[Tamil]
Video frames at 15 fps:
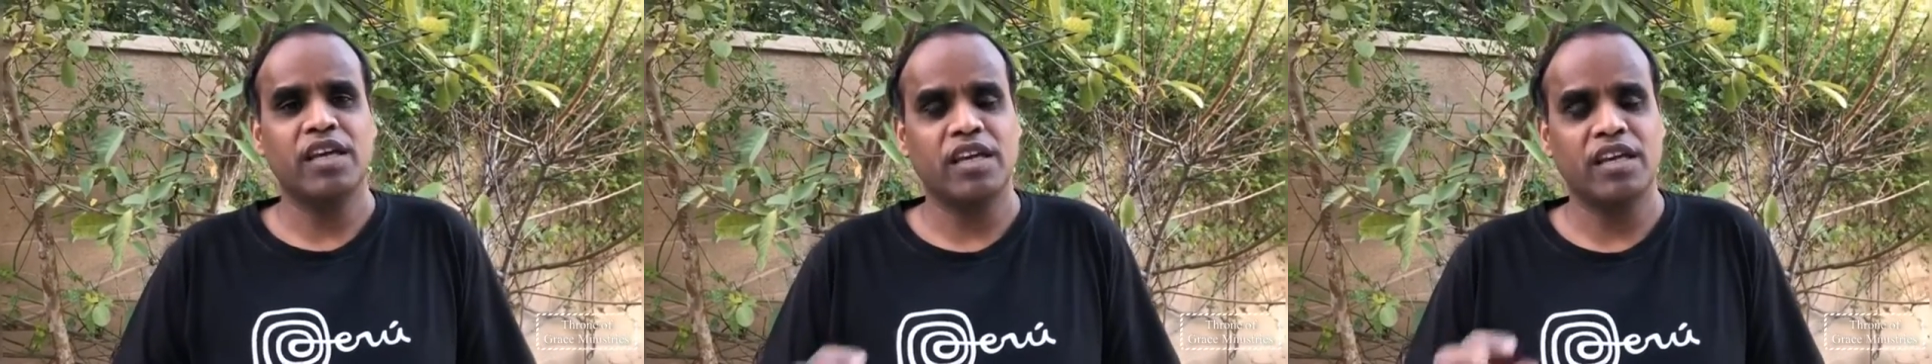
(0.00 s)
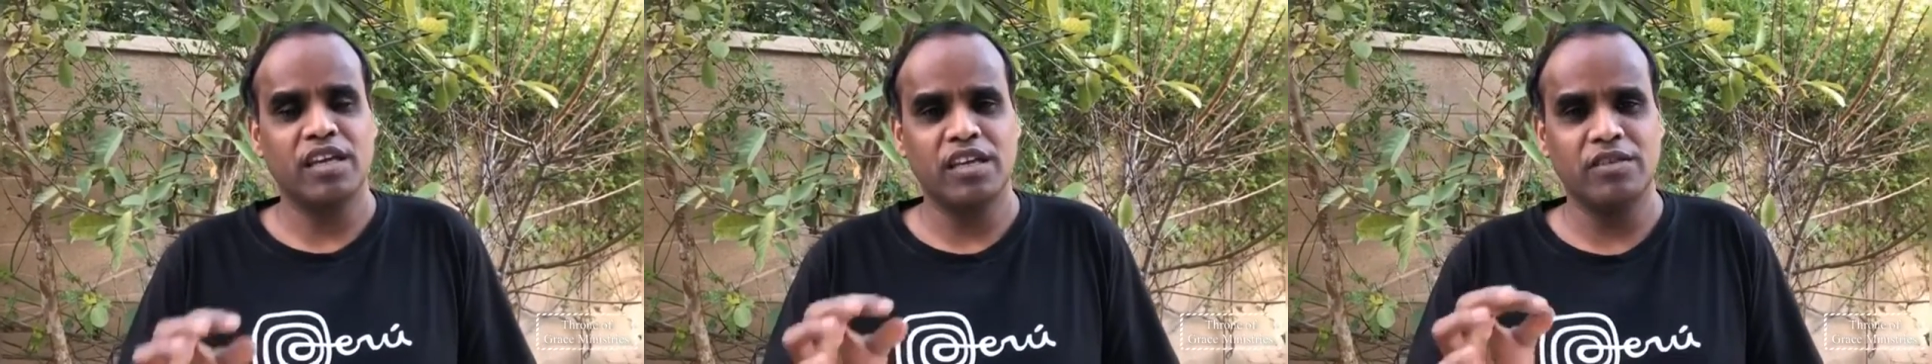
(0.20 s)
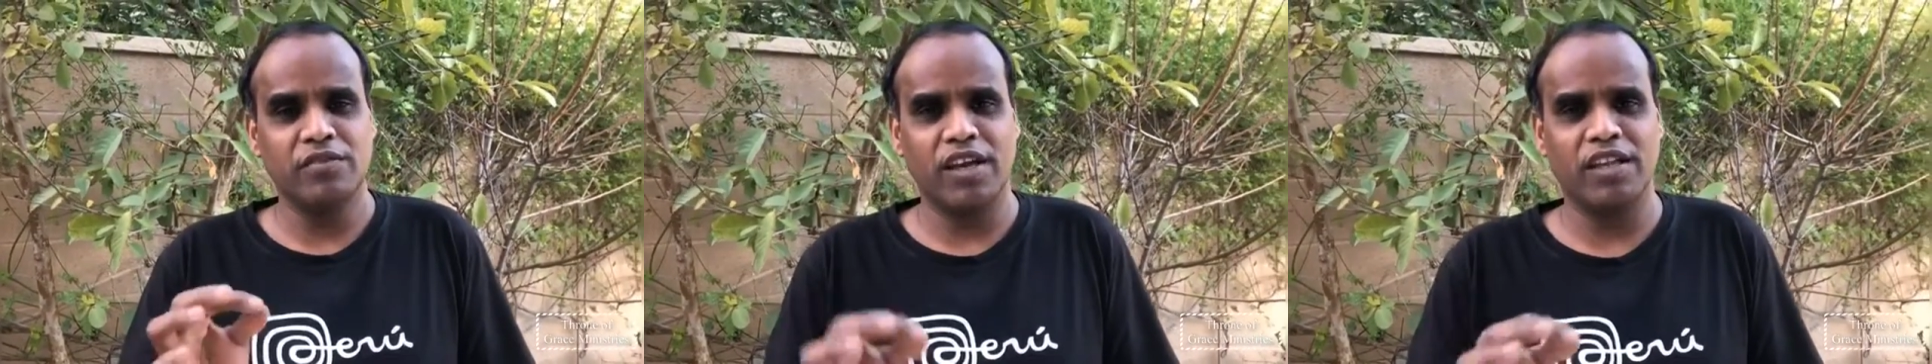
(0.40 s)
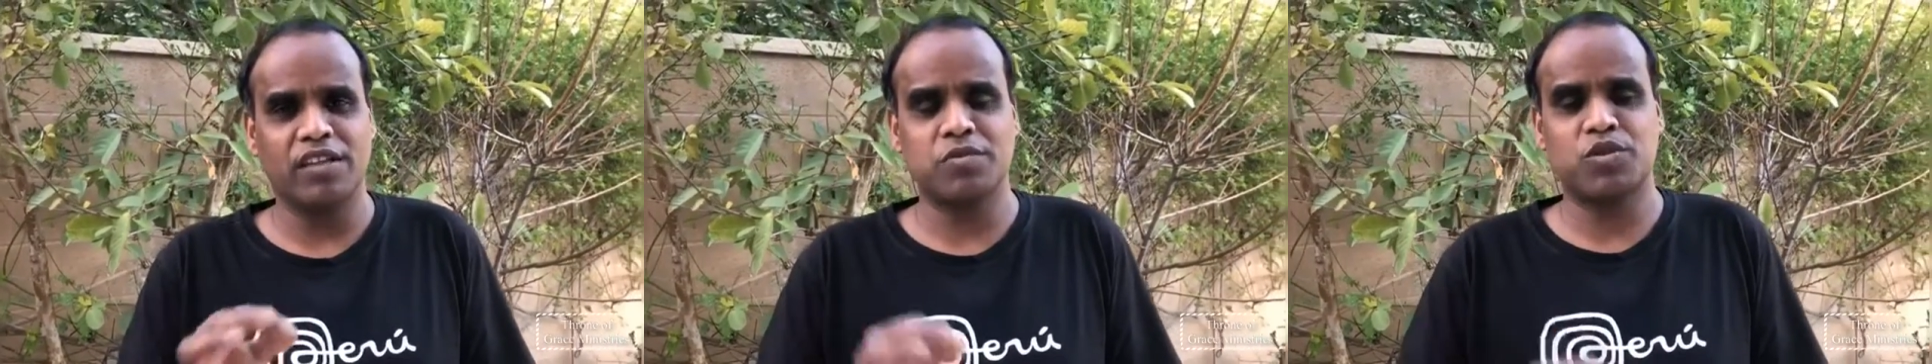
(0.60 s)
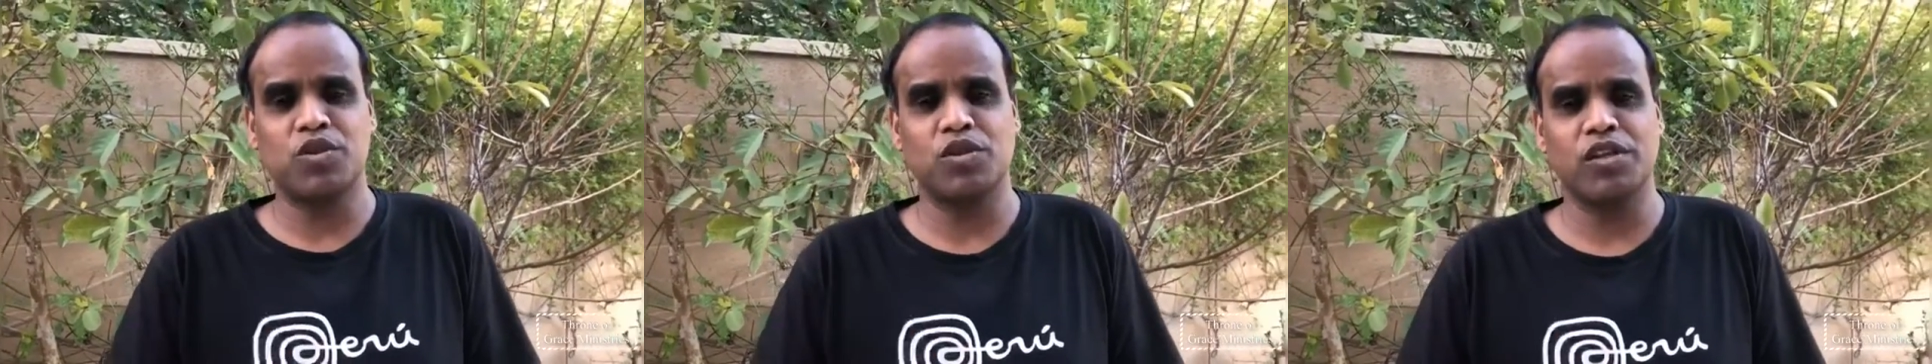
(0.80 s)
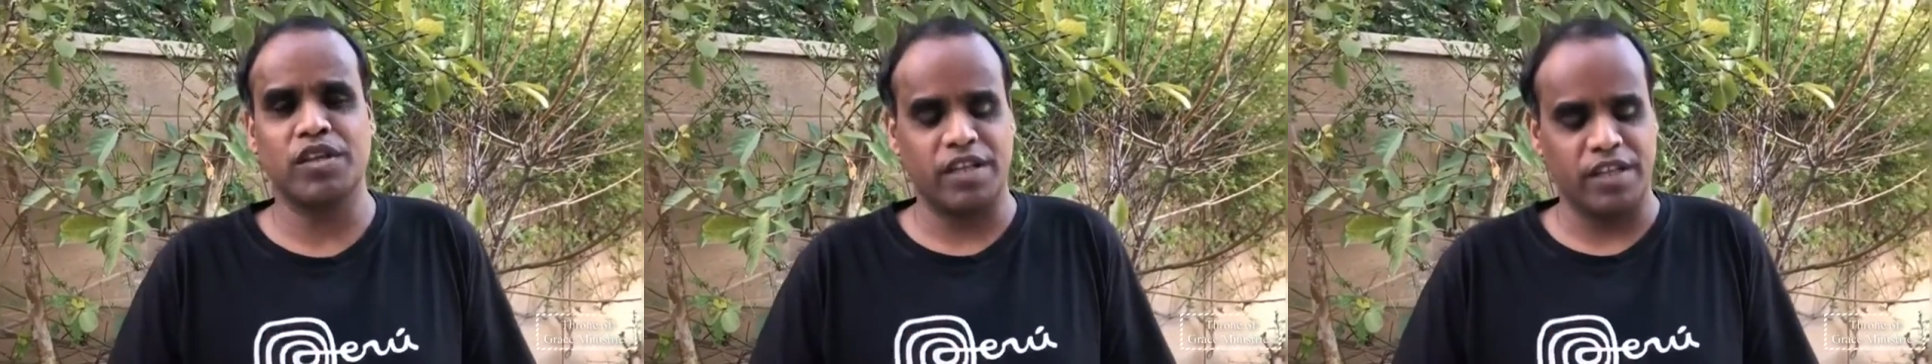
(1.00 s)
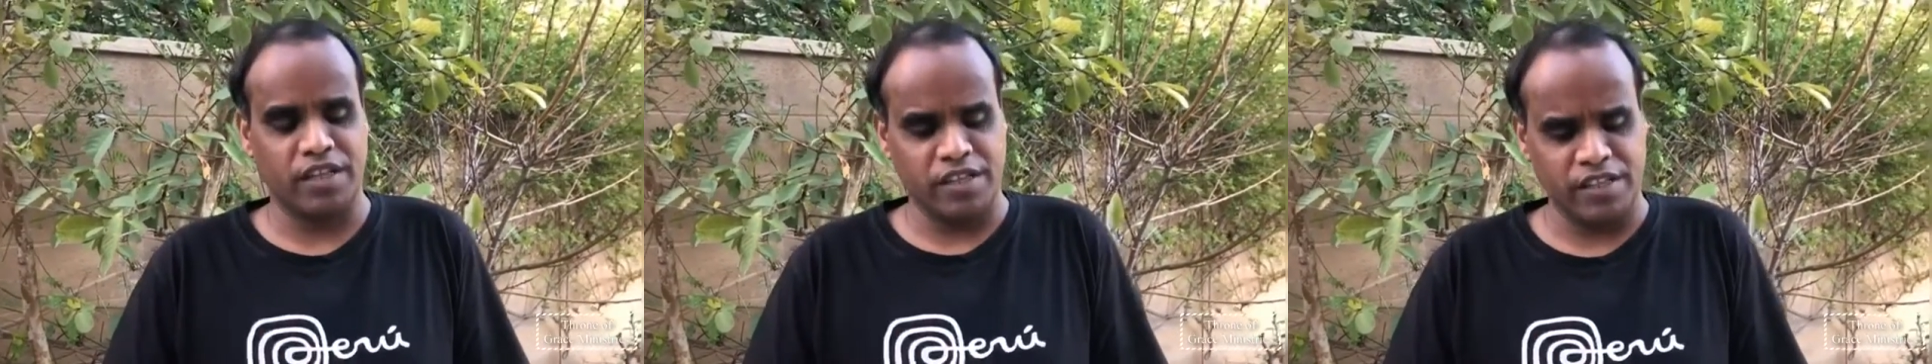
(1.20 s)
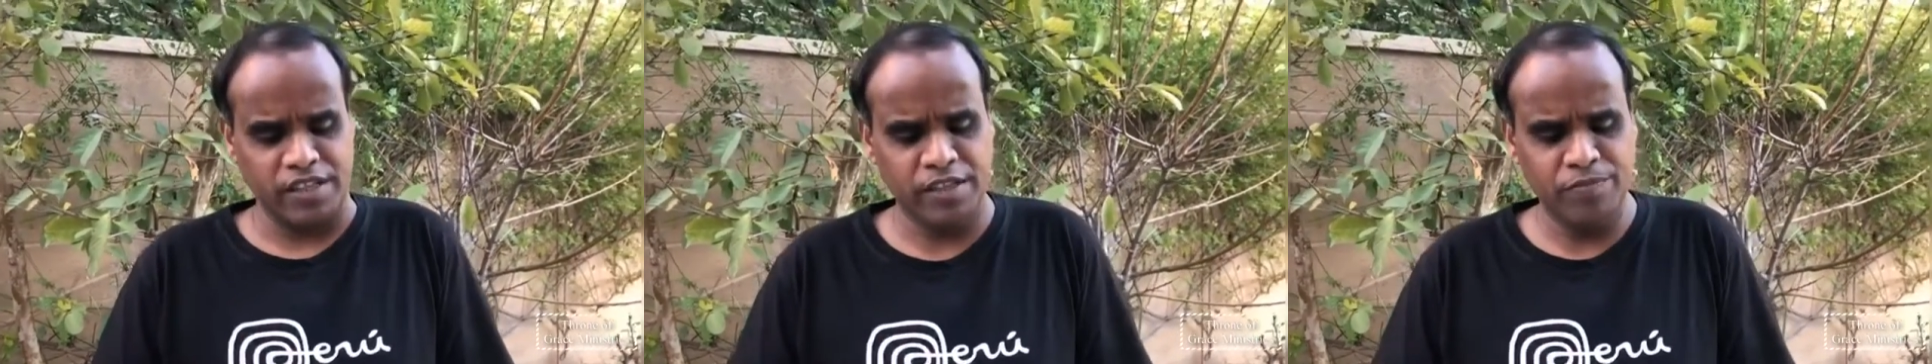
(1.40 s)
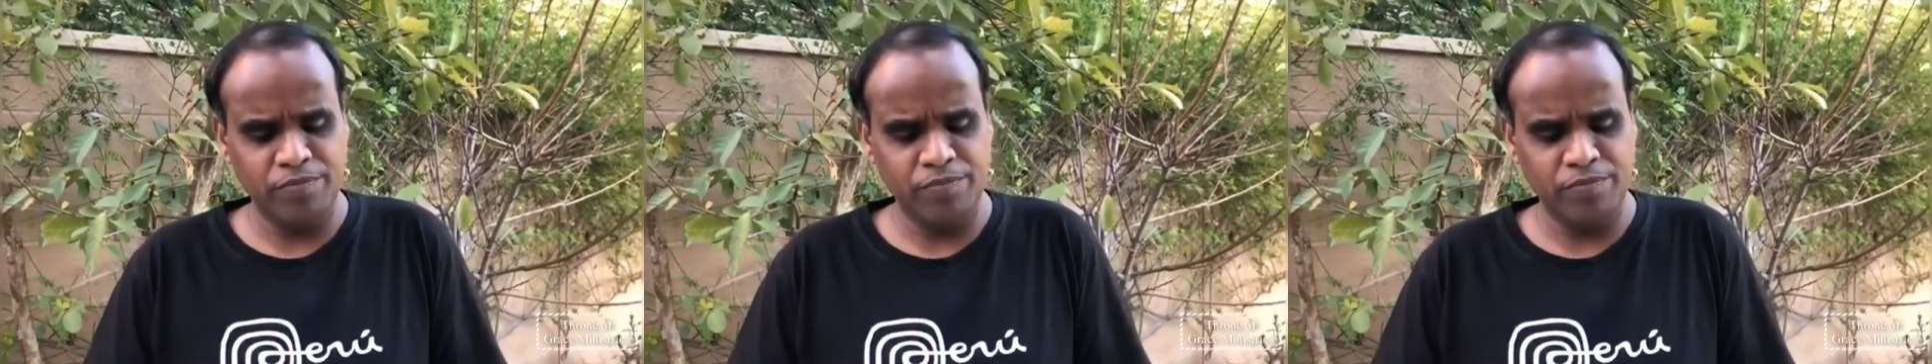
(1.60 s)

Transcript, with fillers: இங்கு வேதம் சொல்லுகிறது